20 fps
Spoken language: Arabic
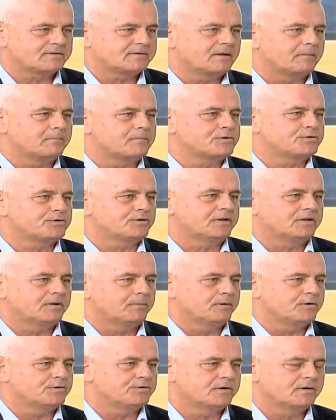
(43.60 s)
دم جديد
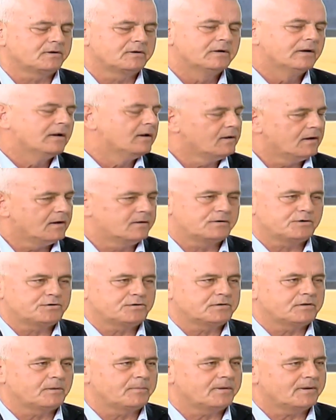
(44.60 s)
بيجي هذا
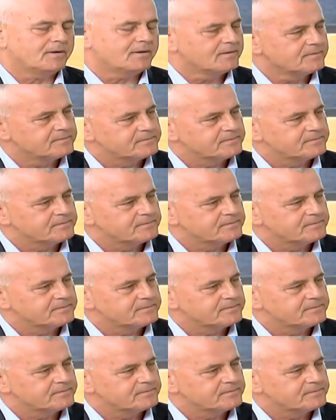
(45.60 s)
شيء طبيعي